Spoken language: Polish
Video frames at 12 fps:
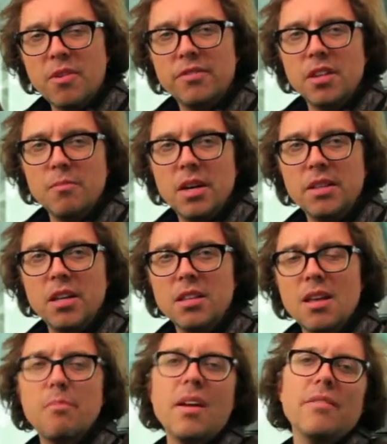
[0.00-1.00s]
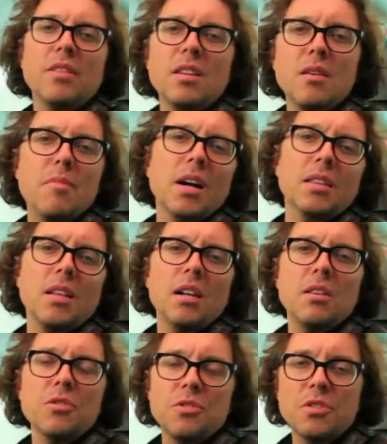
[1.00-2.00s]
ma w tej materii naprawdę
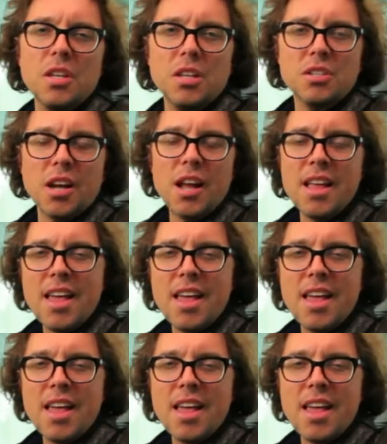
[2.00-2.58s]
niebagatelne osiągnięcia.